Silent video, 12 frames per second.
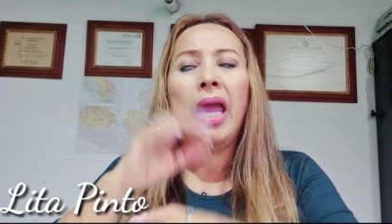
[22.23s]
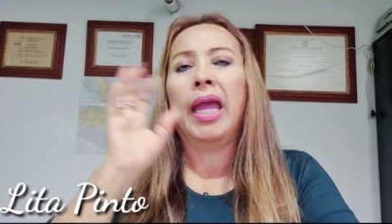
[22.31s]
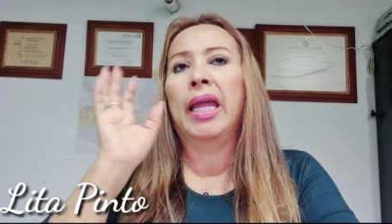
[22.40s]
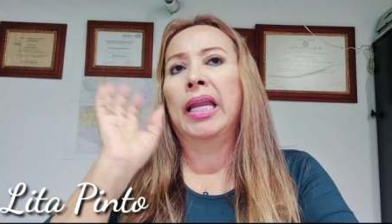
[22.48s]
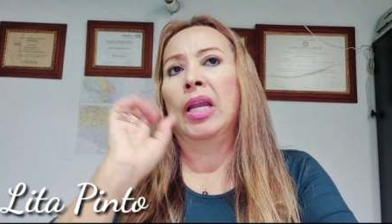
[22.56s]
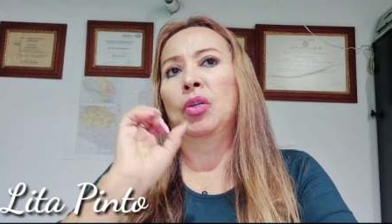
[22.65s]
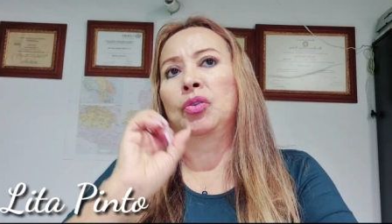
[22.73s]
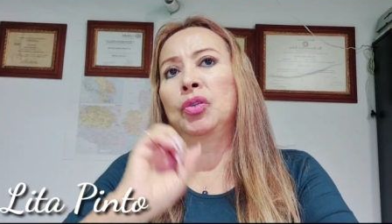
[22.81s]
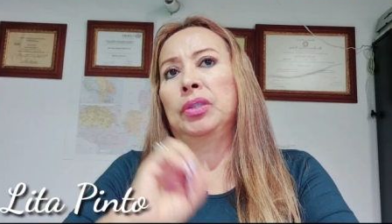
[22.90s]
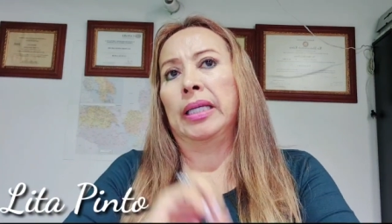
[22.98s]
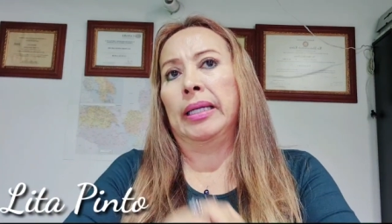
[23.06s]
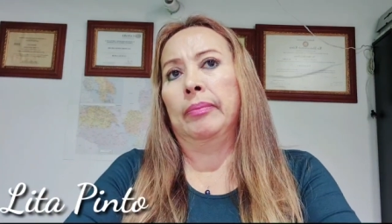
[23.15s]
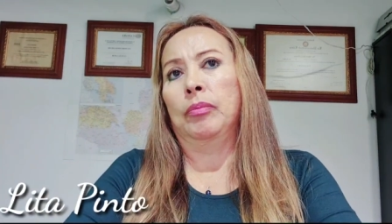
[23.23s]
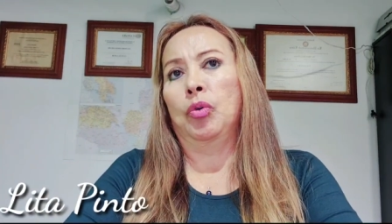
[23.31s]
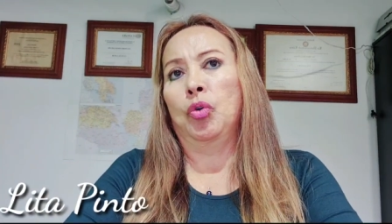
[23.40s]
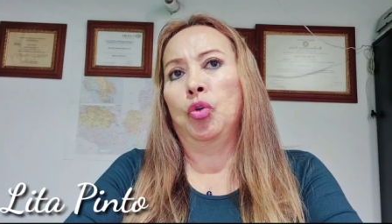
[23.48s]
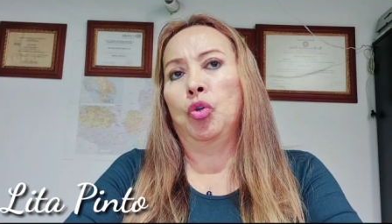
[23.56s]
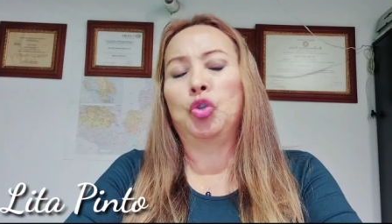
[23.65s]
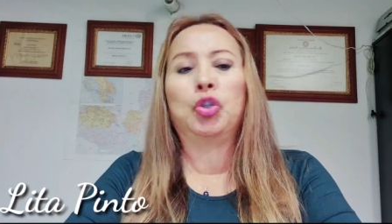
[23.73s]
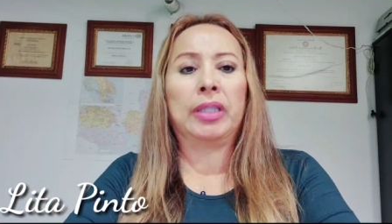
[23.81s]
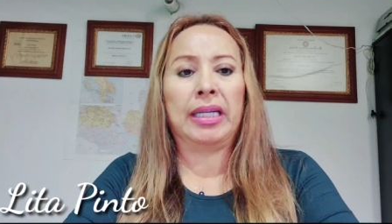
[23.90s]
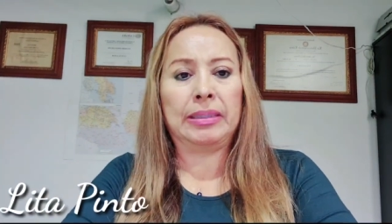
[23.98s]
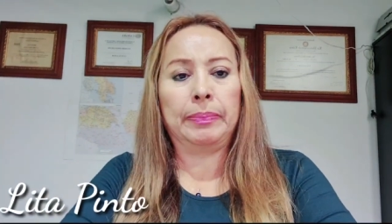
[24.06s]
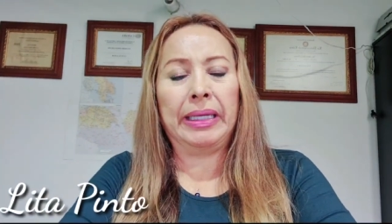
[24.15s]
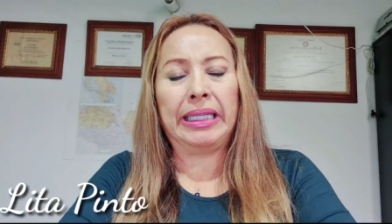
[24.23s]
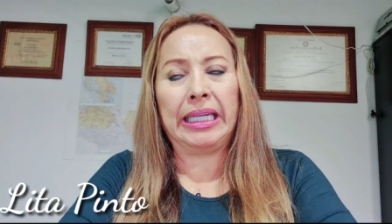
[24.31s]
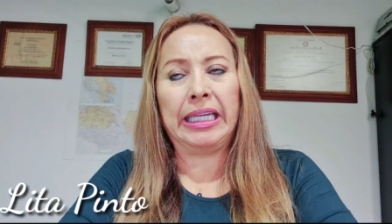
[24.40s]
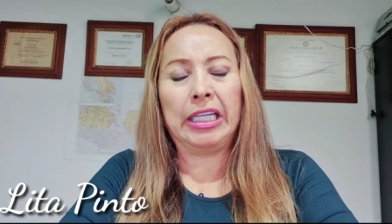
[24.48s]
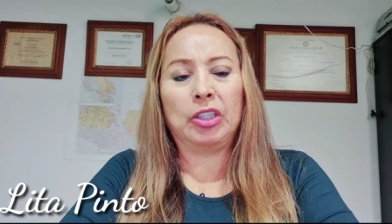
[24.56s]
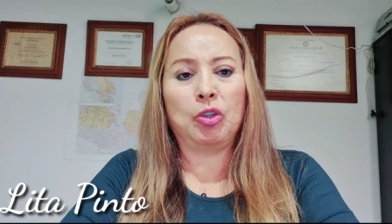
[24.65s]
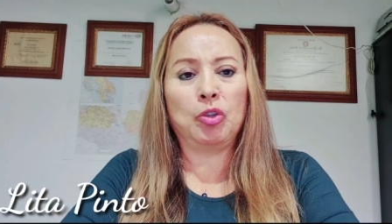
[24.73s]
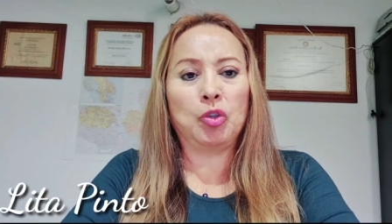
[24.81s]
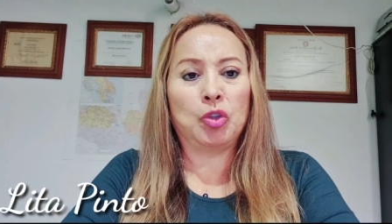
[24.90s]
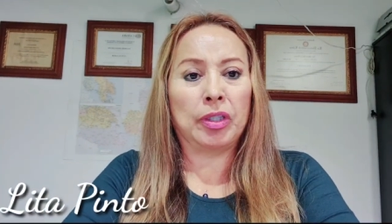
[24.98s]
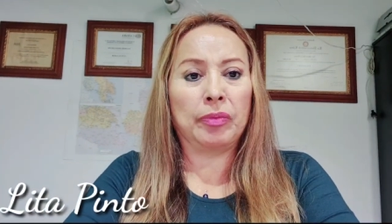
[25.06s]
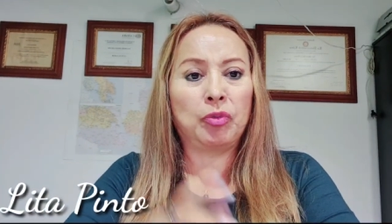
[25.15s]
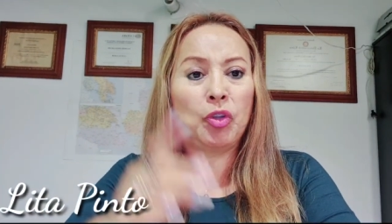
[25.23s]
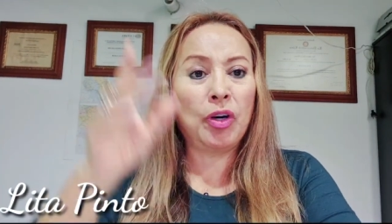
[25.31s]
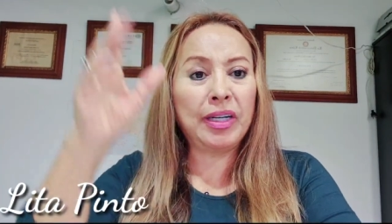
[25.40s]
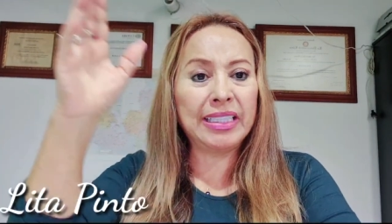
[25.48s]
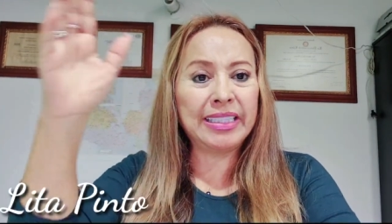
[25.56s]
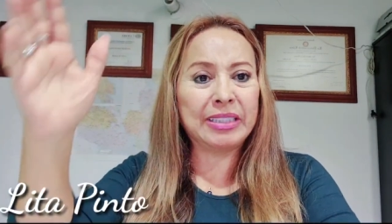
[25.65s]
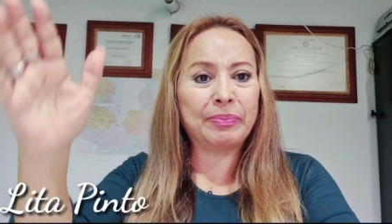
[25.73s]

En el otro tenemos 3.500 suscriptores.